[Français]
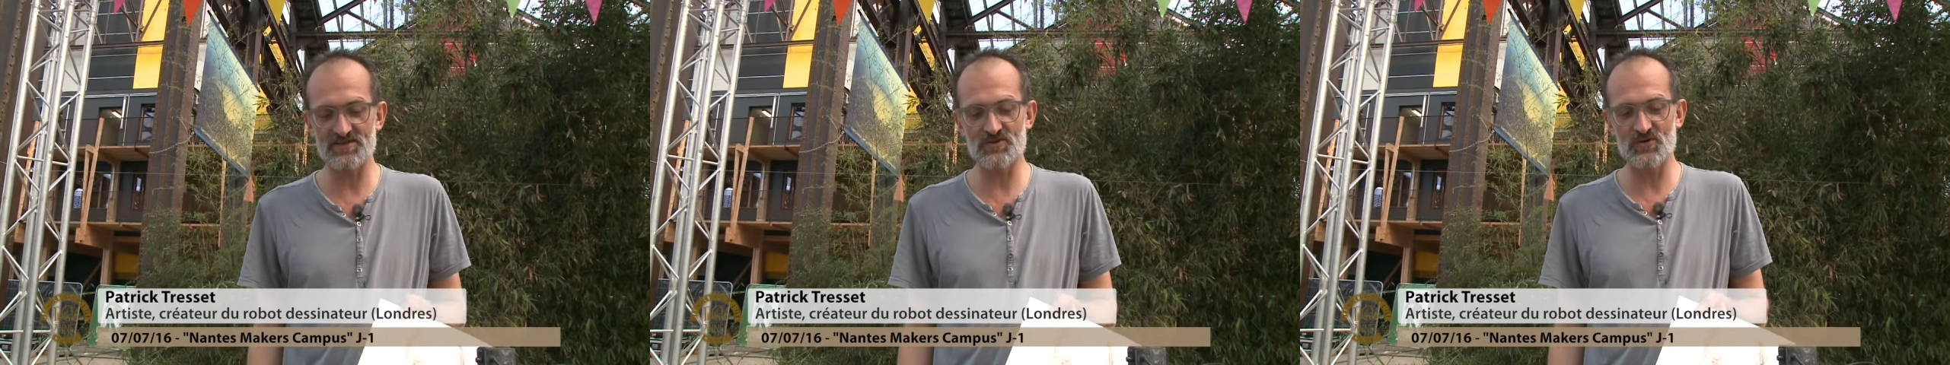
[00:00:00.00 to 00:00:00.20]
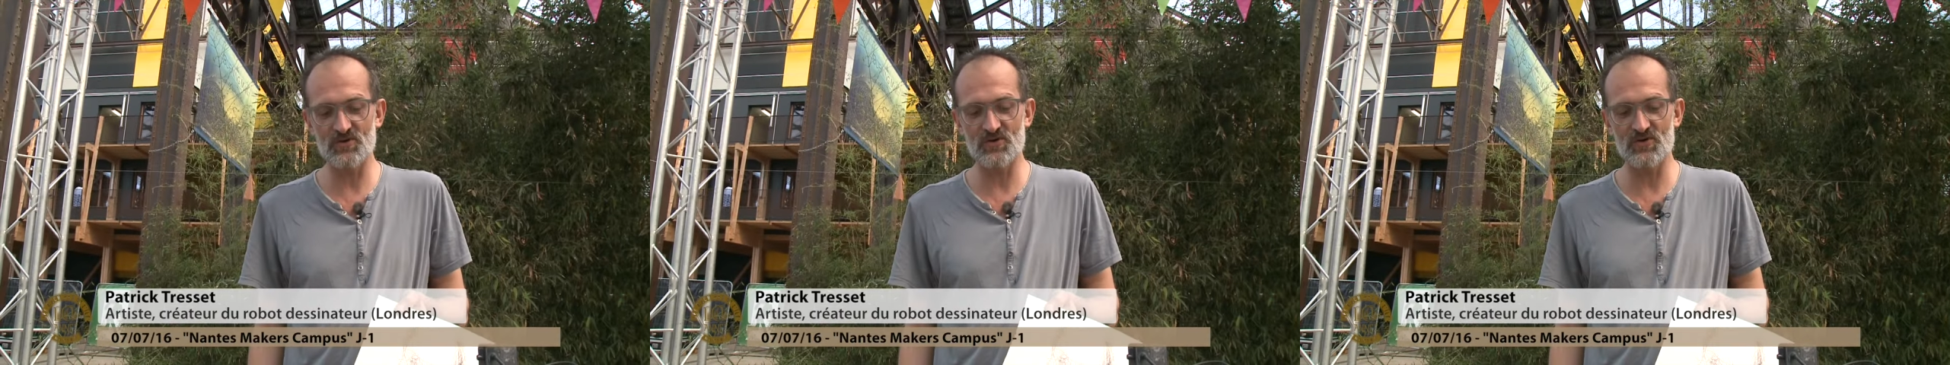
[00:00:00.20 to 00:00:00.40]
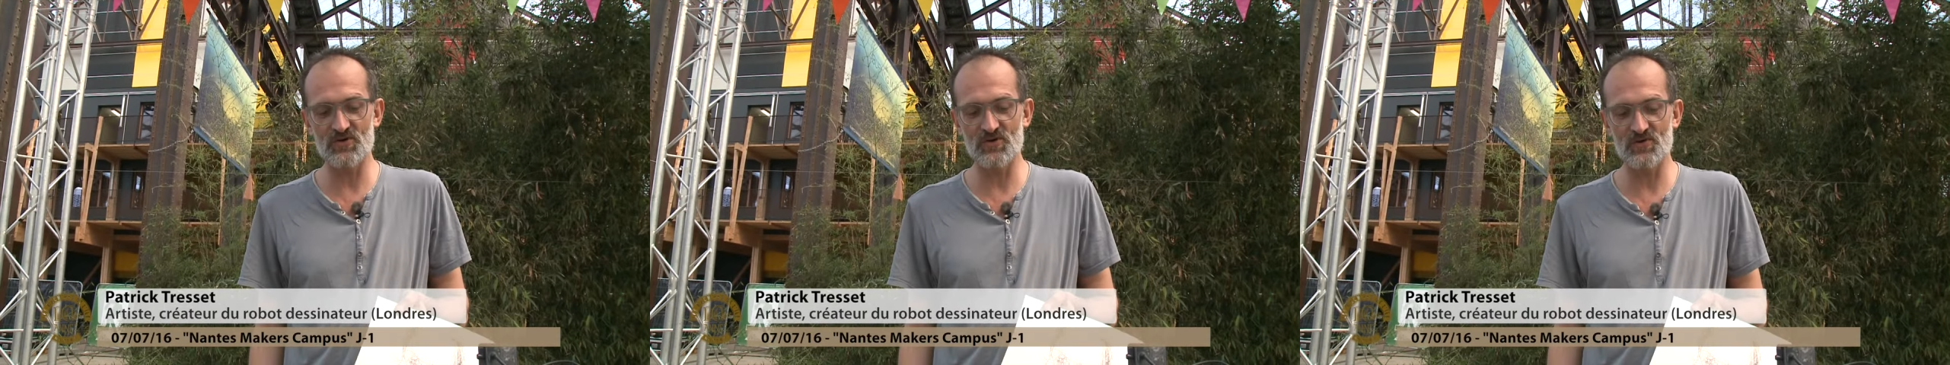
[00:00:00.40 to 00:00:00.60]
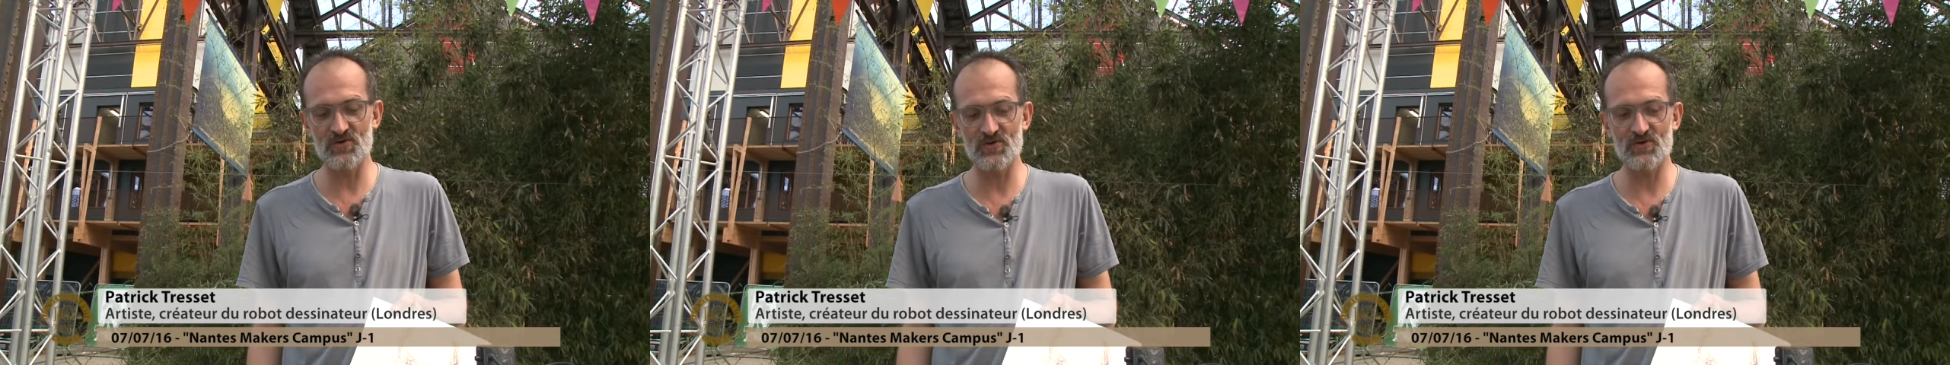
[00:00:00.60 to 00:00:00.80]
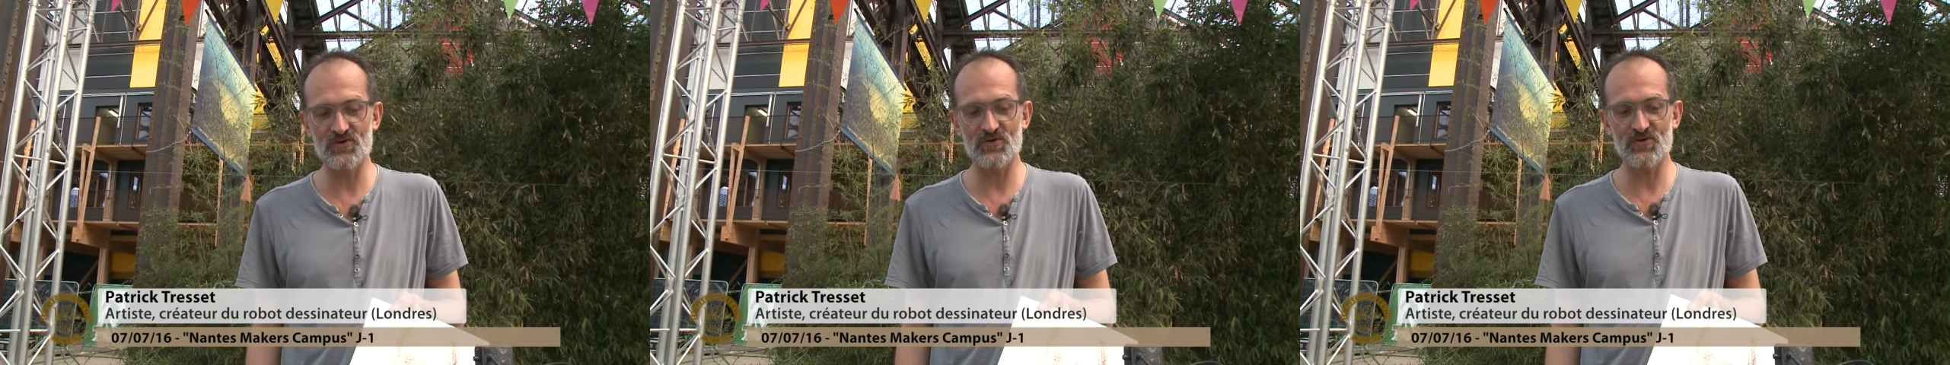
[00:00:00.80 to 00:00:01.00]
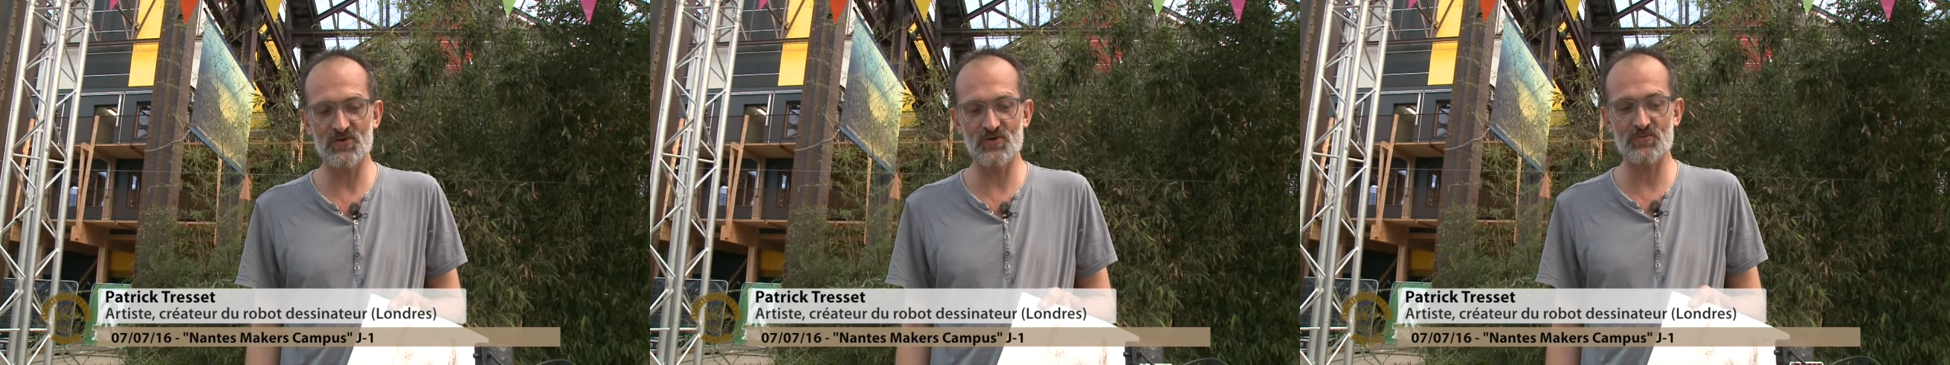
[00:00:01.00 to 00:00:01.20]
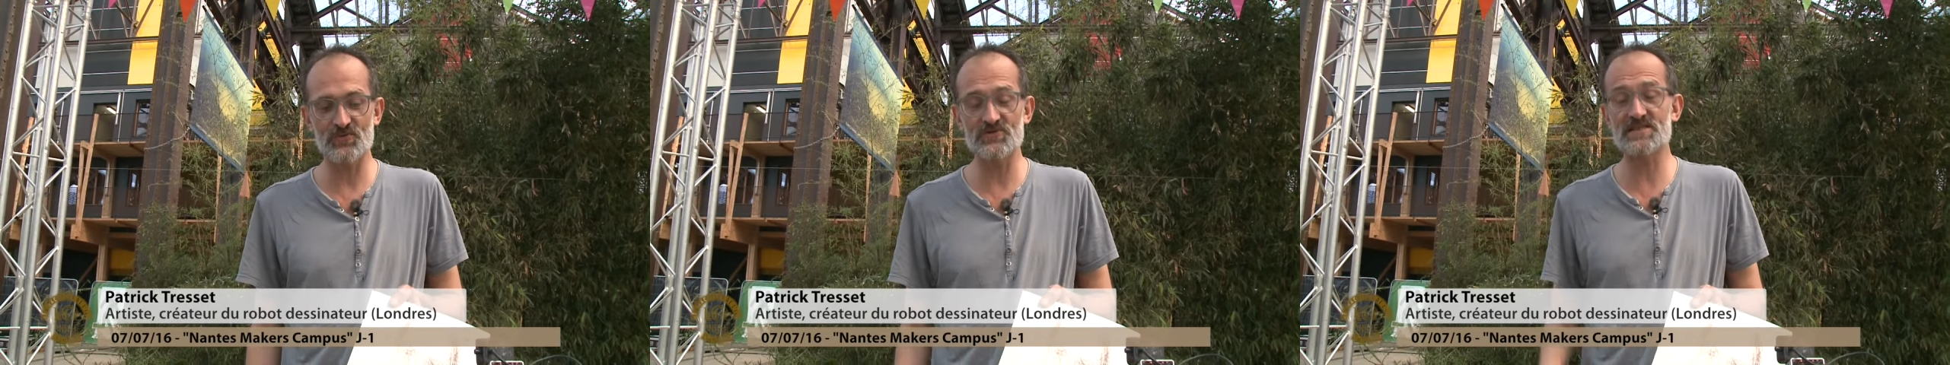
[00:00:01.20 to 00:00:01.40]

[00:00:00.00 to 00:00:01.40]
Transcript: que le robot